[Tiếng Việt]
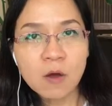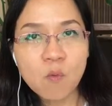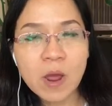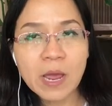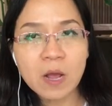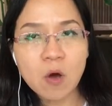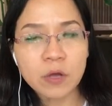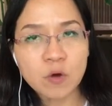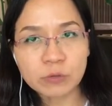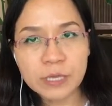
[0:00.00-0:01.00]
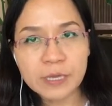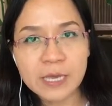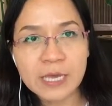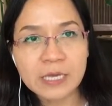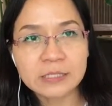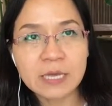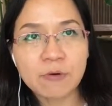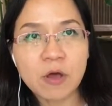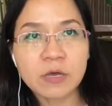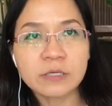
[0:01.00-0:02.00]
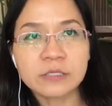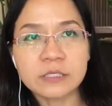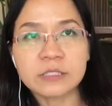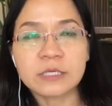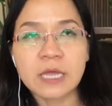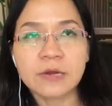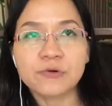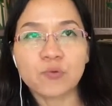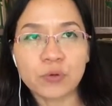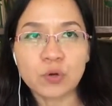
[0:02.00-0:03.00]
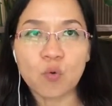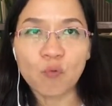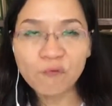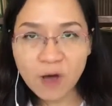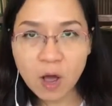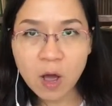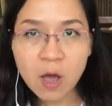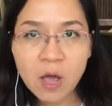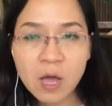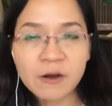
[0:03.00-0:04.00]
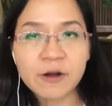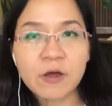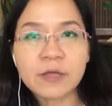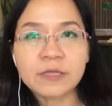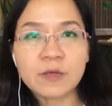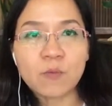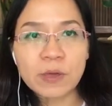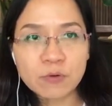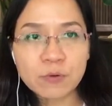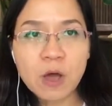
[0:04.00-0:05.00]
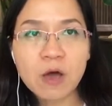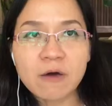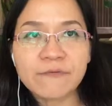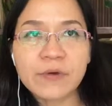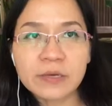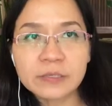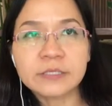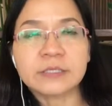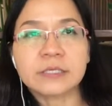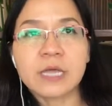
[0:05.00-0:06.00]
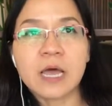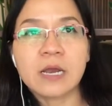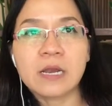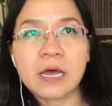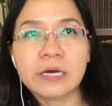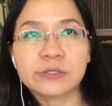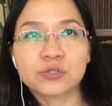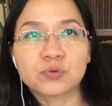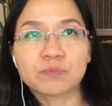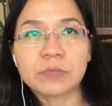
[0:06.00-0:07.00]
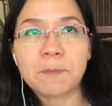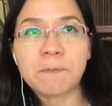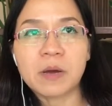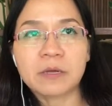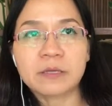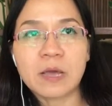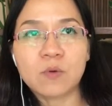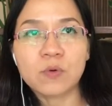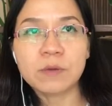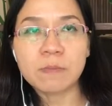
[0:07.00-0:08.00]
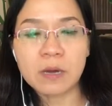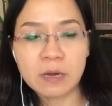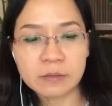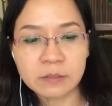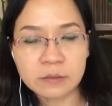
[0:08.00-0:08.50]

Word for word: qua khỏi cầu Thị Nghè sau đó các anh chị sẽ thấy đường Nguyễn Cửu Vân rồi anh chị quẹo vô đó và các anh chị sẽ thấy là trung tâm mà giải quyết mà